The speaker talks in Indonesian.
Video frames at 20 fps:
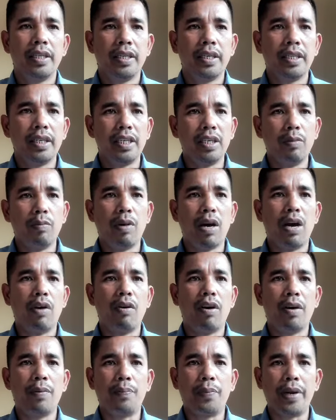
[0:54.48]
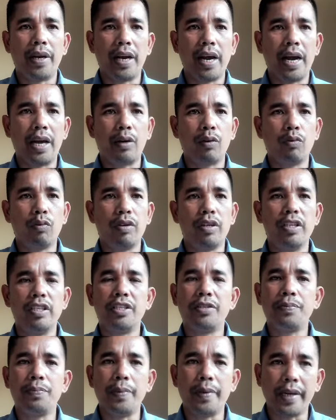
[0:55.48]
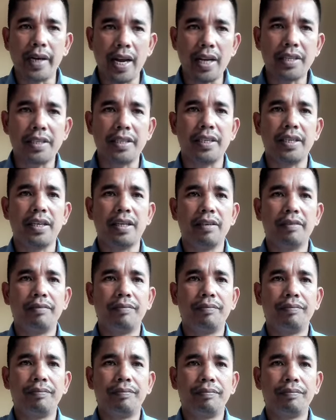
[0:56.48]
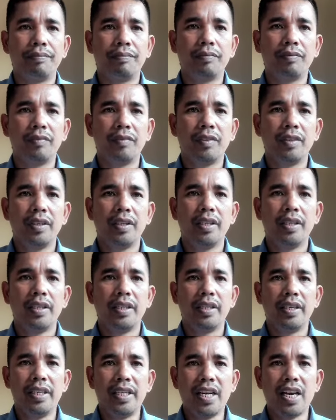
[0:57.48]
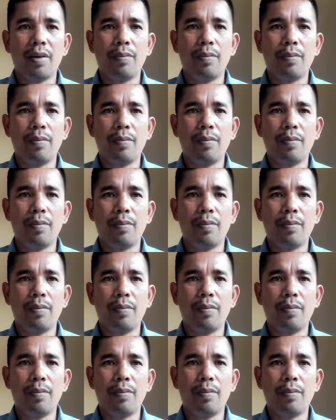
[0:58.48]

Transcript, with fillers: di bawah pengaruh inspirasi. Dia